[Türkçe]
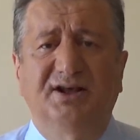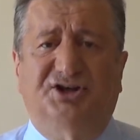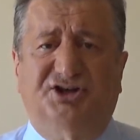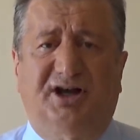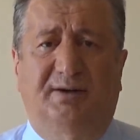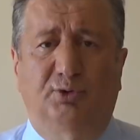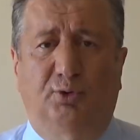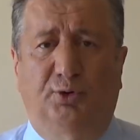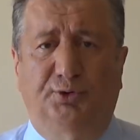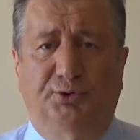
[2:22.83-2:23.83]
İç
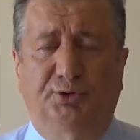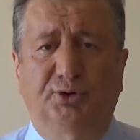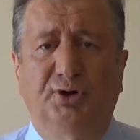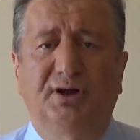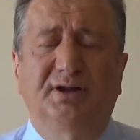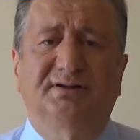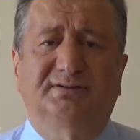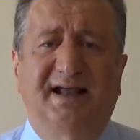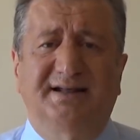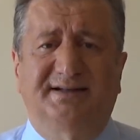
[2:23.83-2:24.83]
oyunu
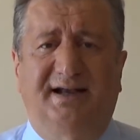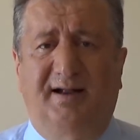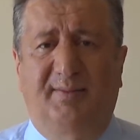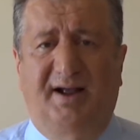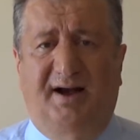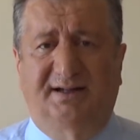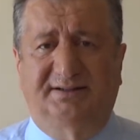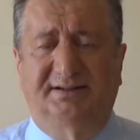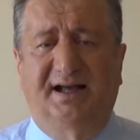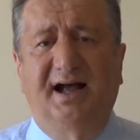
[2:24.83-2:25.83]
dengeleme
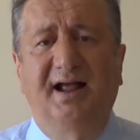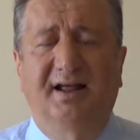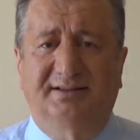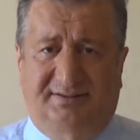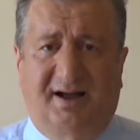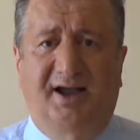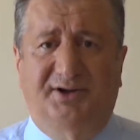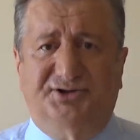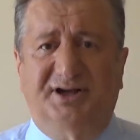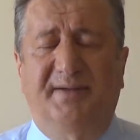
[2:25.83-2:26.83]
adına
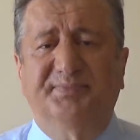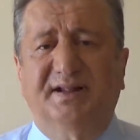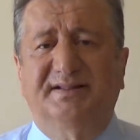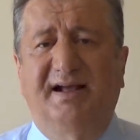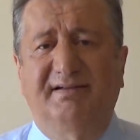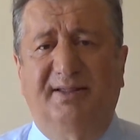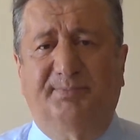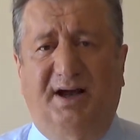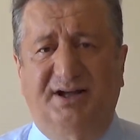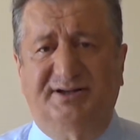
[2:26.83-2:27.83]
ayrıca
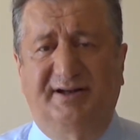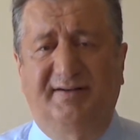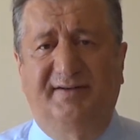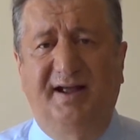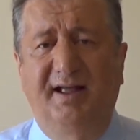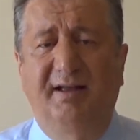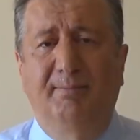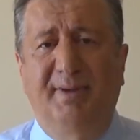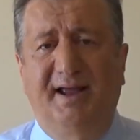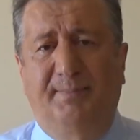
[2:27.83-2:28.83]
Devlet Bahçeli ve
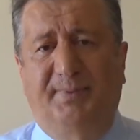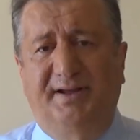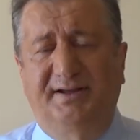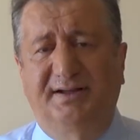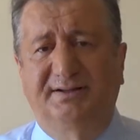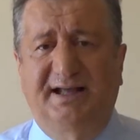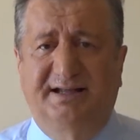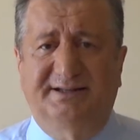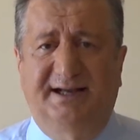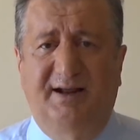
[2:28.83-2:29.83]
MHP'yi
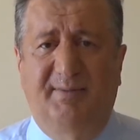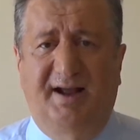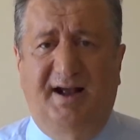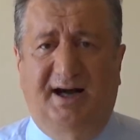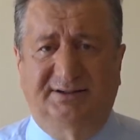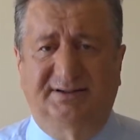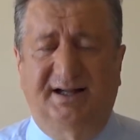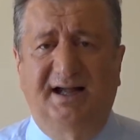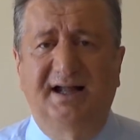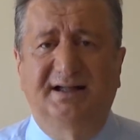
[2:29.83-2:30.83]
dengeleme
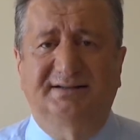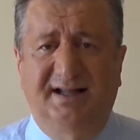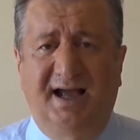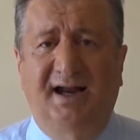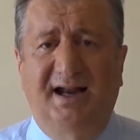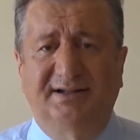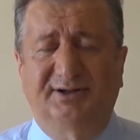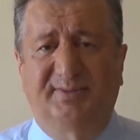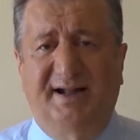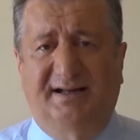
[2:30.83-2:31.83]
adına
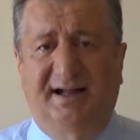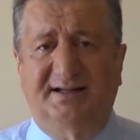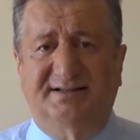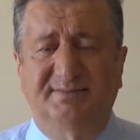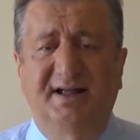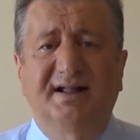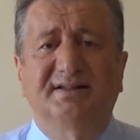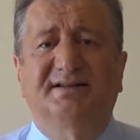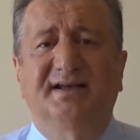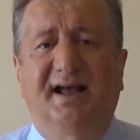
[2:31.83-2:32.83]
değerlendirmek lazım
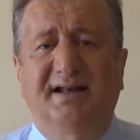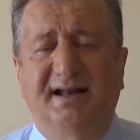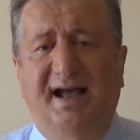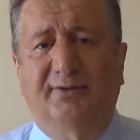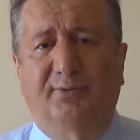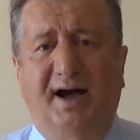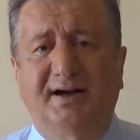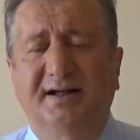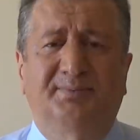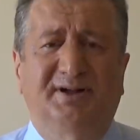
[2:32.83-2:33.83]
diyenler
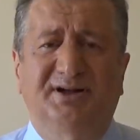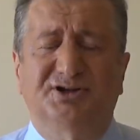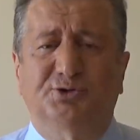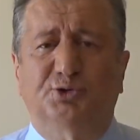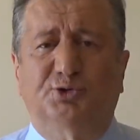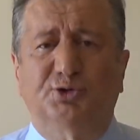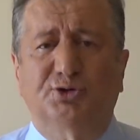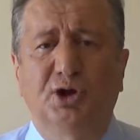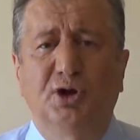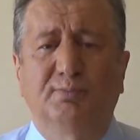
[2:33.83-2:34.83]
var. Birinci
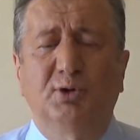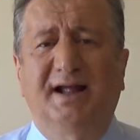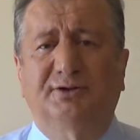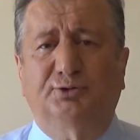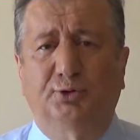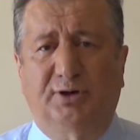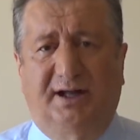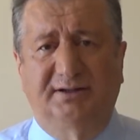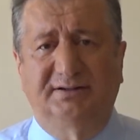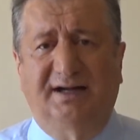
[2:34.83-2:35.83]
husus Bülent
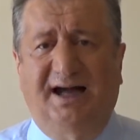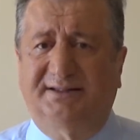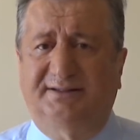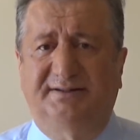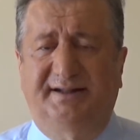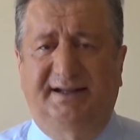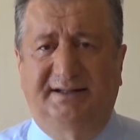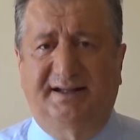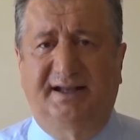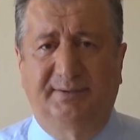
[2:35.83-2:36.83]
Turan'ın haddi
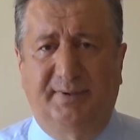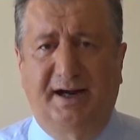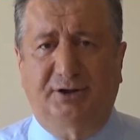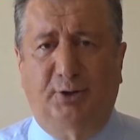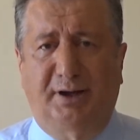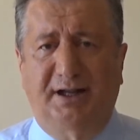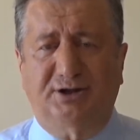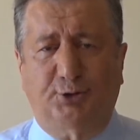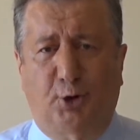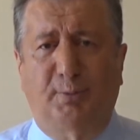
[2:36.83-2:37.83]
değil Tayyip
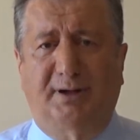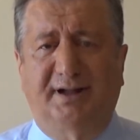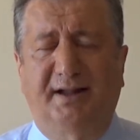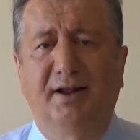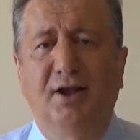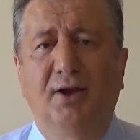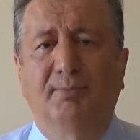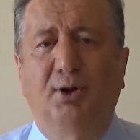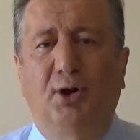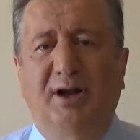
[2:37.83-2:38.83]
Erdoğan'a sormadan
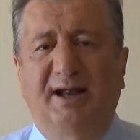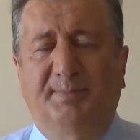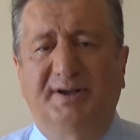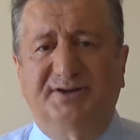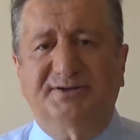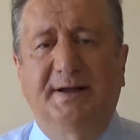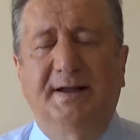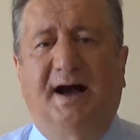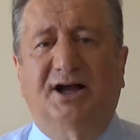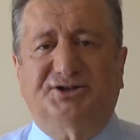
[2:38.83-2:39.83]
böyle bir
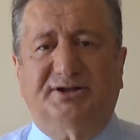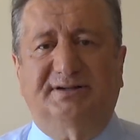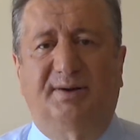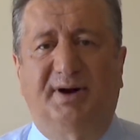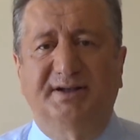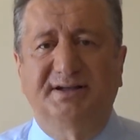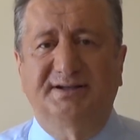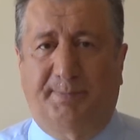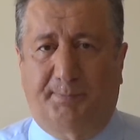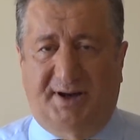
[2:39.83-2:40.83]
açıklamayı
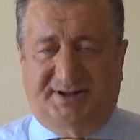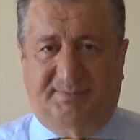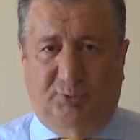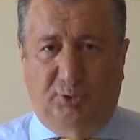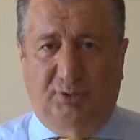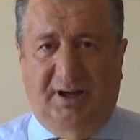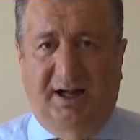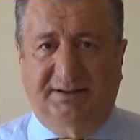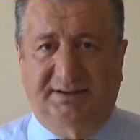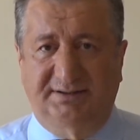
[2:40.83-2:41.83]
yapmaz. Bunun
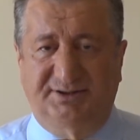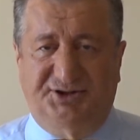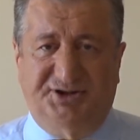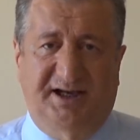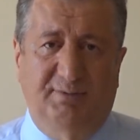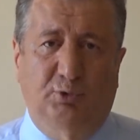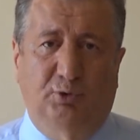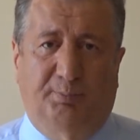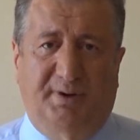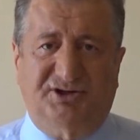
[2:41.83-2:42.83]
altını çizelim.
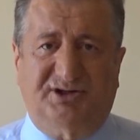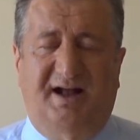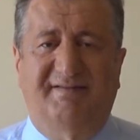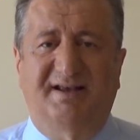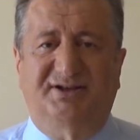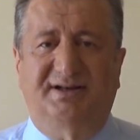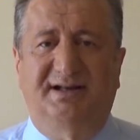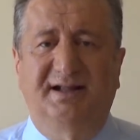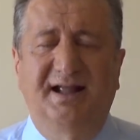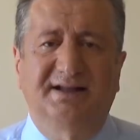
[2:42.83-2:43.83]
Grup Başkan
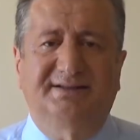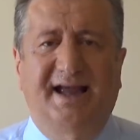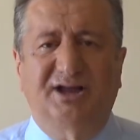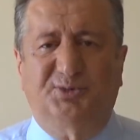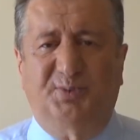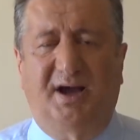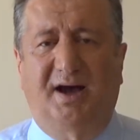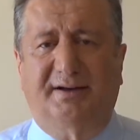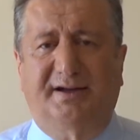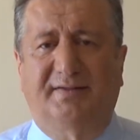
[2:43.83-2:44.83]
Vekili genç
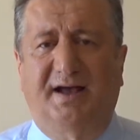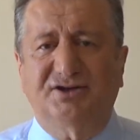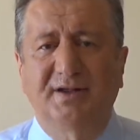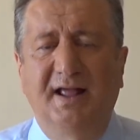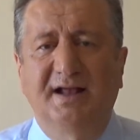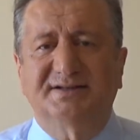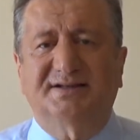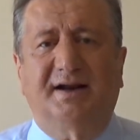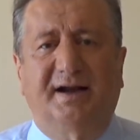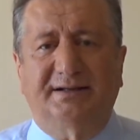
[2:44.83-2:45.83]
bir arkadaş
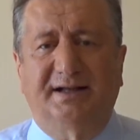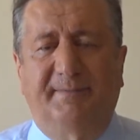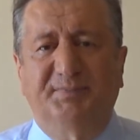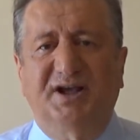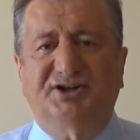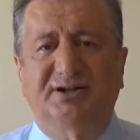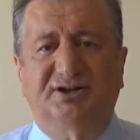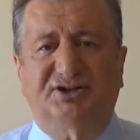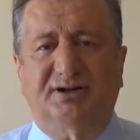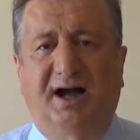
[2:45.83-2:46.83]
saraydan yeşil
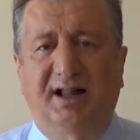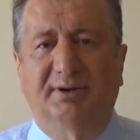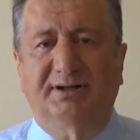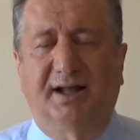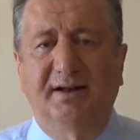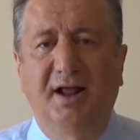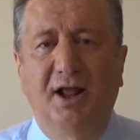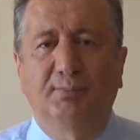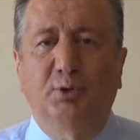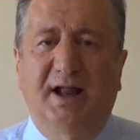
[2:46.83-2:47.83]
ışık almadan
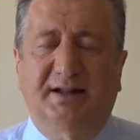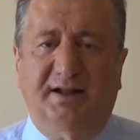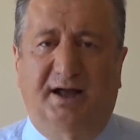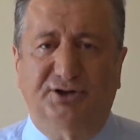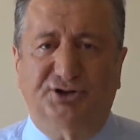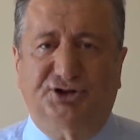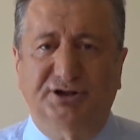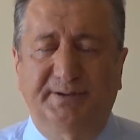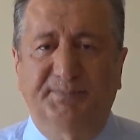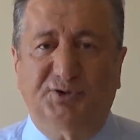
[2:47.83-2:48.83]
Bülent
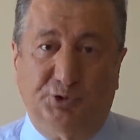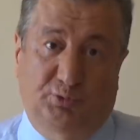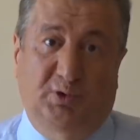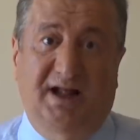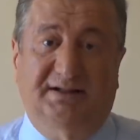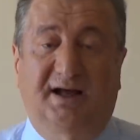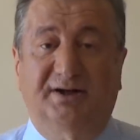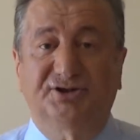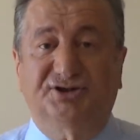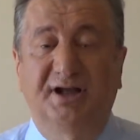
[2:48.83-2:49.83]
Arınç'ı çünkü Bülent
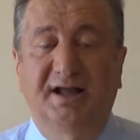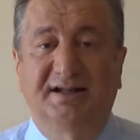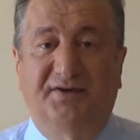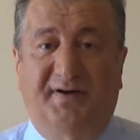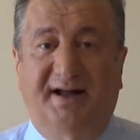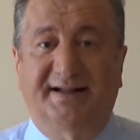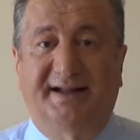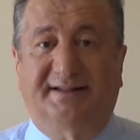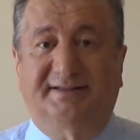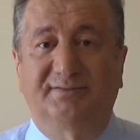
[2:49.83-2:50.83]
Arınç
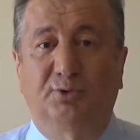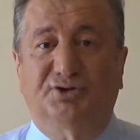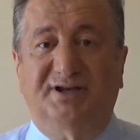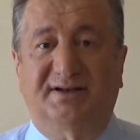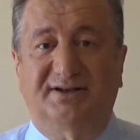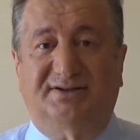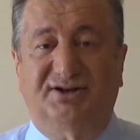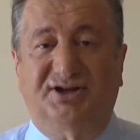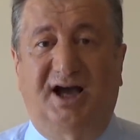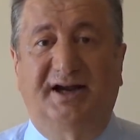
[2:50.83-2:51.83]
ifade ettim. Yüksek
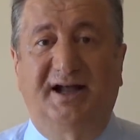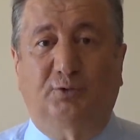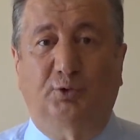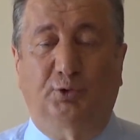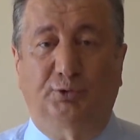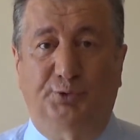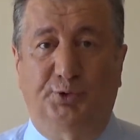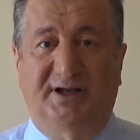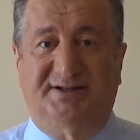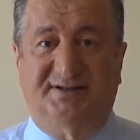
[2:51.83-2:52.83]
İstişare Kurul
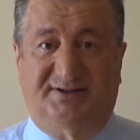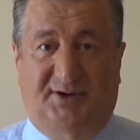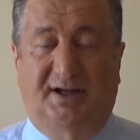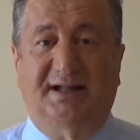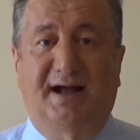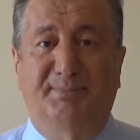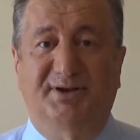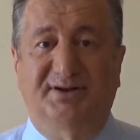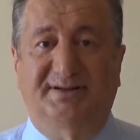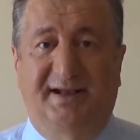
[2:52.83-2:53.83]
üyesi sıradan
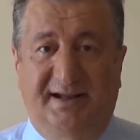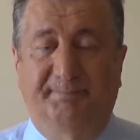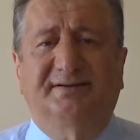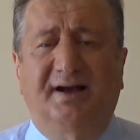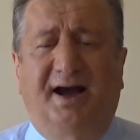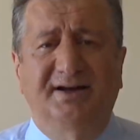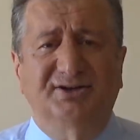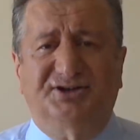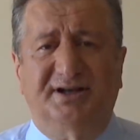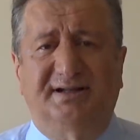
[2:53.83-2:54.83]
biri değil.
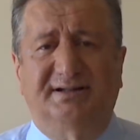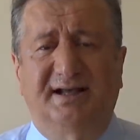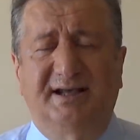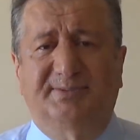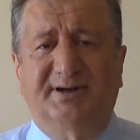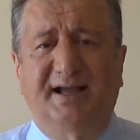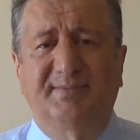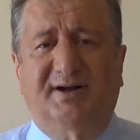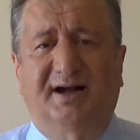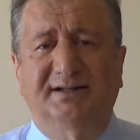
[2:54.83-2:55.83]
Aynı şekilde
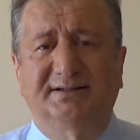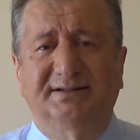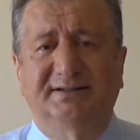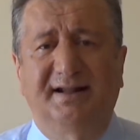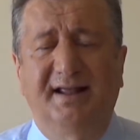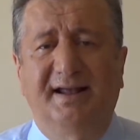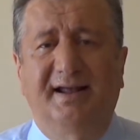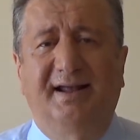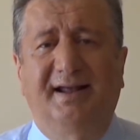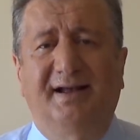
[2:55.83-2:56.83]
İbrahim Kalın'ın
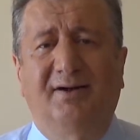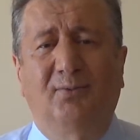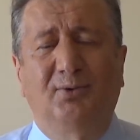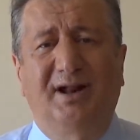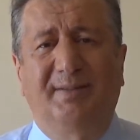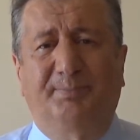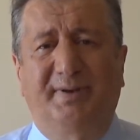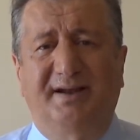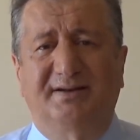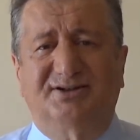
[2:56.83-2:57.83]
e, o Bülent
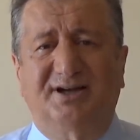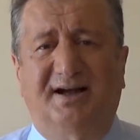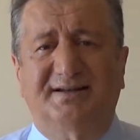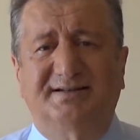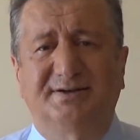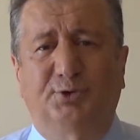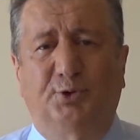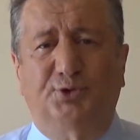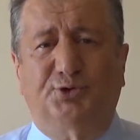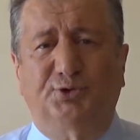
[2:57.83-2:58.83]
Bey'in şahsi
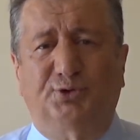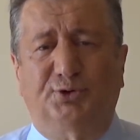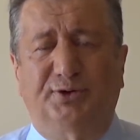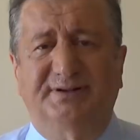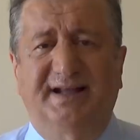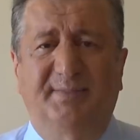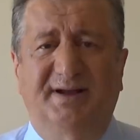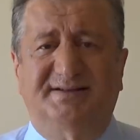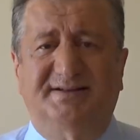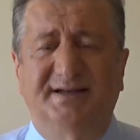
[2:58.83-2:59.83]
görüşüdür
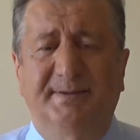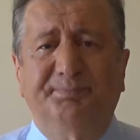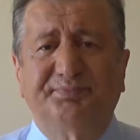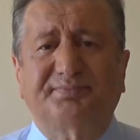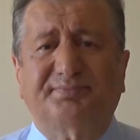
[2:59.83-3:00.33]
demesi